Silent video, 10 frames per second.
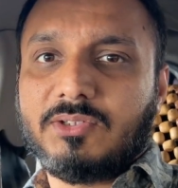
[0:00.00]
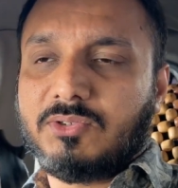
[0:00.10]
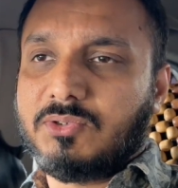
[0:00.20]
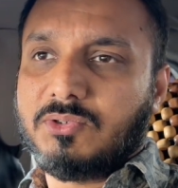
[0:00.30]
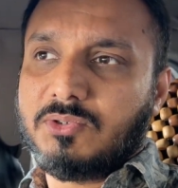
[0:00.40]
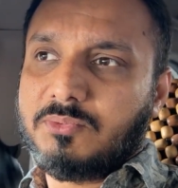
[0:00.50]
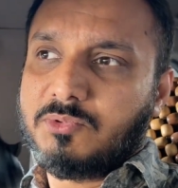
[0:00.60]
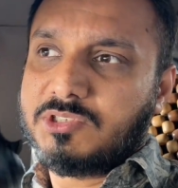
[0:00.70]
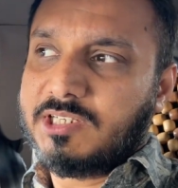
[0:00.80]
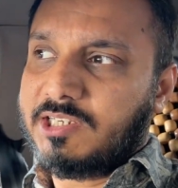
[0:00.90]
तो
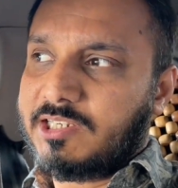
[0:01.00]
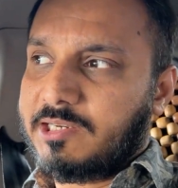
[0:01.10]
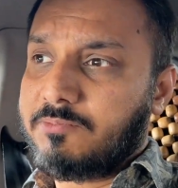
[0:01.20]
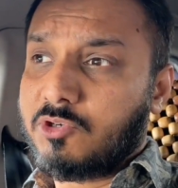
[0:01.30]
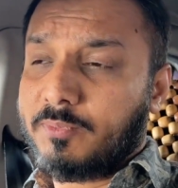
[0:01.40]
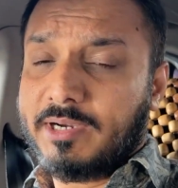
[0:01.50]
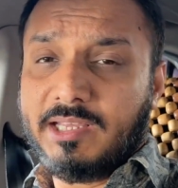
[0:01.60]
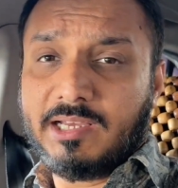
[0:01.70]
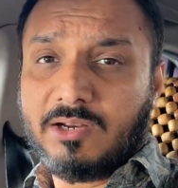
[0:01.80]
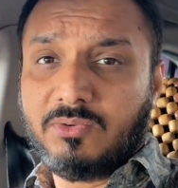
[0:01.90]
मुझे ये ट्रिप जो पड़ी
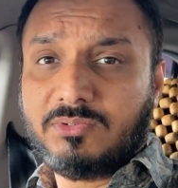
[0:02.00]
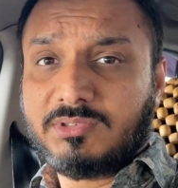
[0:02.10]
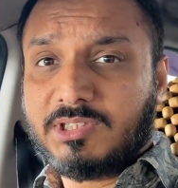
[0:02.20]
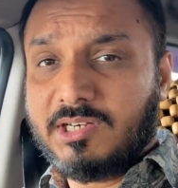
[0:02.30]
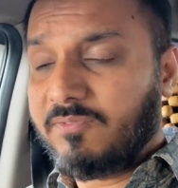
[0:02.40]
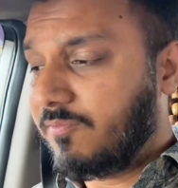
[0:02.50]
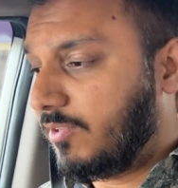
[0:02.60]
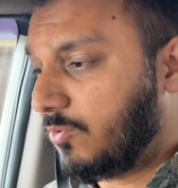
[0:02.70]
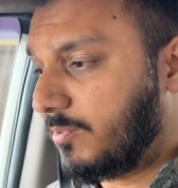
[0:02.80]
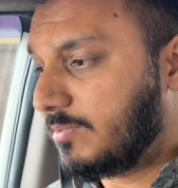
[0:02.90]
अराउंड थ्री
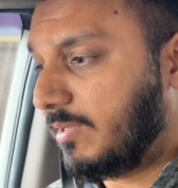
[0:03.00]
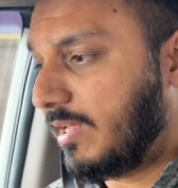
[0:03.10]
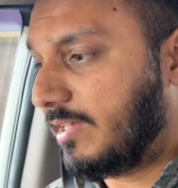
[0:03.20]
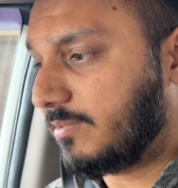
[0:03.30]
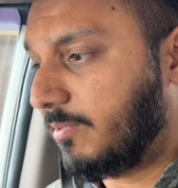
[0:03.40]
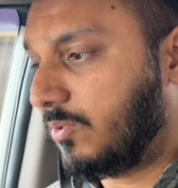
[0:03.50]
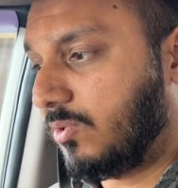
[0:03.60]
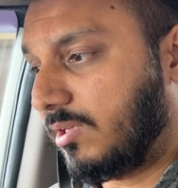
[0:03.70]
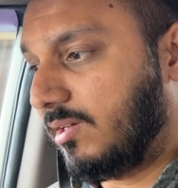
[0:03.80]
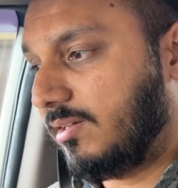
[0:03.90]
फिफ्टी रुपीज़ मिला है इसमें
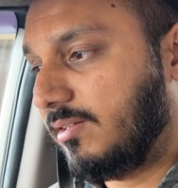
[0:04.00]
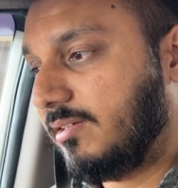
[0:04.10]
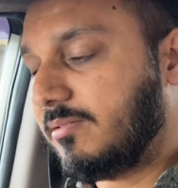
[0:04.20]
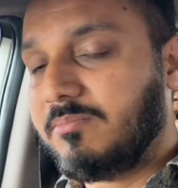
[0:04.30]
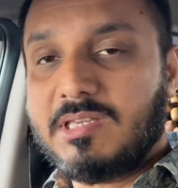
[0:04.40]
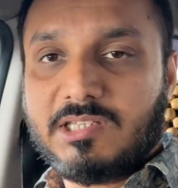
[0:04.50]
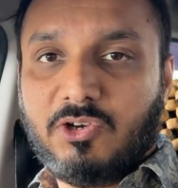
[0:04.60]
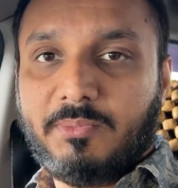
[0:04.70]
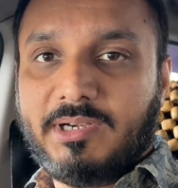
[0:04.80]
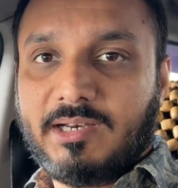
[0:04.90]
टोटल बीस
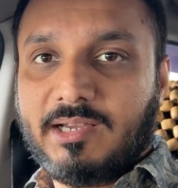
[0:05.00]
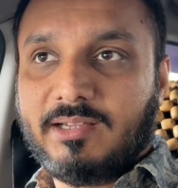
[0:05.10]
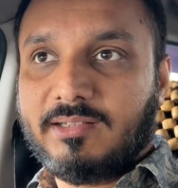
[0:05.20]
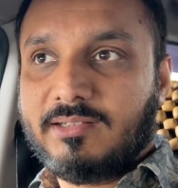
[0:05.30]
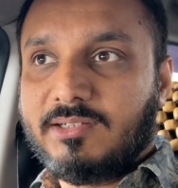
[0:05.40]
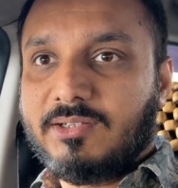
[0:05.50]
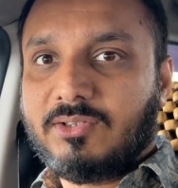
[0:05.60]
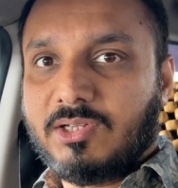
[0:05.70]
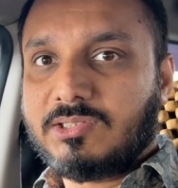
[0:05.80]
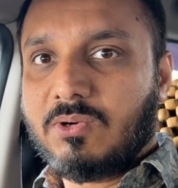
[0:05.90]
किलोमीटर का
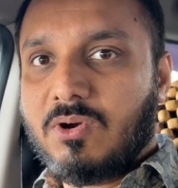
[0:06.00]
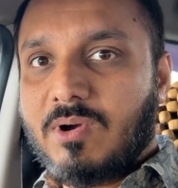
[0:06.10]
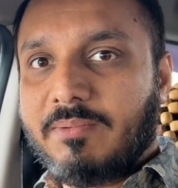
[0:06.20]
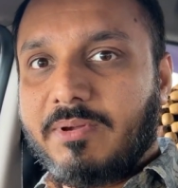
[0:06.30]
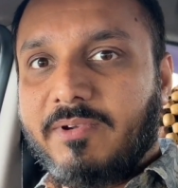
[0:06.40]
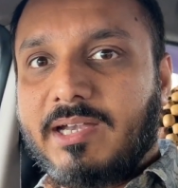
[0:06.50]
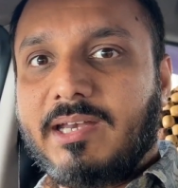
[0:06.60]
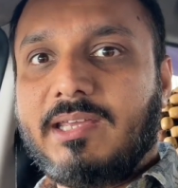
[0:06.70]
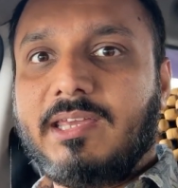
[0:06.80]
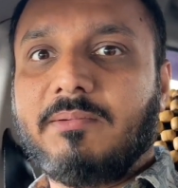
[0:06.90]
तो अच्छा हुआ वहाँ पे वेट
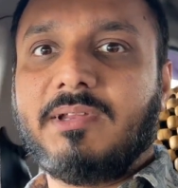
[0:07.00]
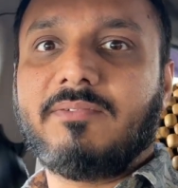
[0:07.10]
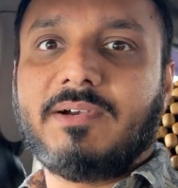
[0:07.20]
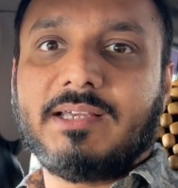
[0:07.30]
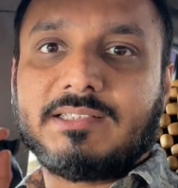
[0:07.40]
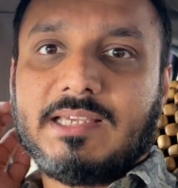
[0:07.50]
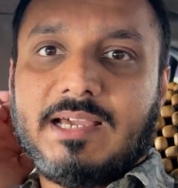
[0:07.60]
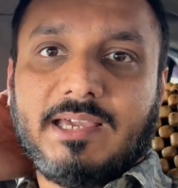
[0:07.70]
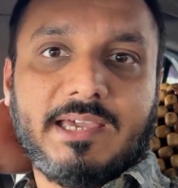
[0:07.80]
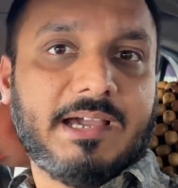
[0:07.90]
नहीं किया मैंने फटक से आ
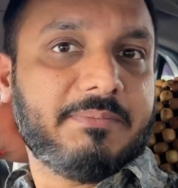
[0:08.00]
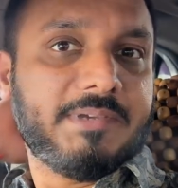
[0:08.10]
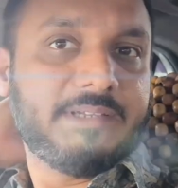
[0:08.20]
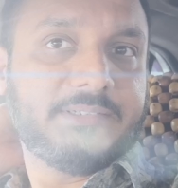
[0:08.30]
गया यहाँ पे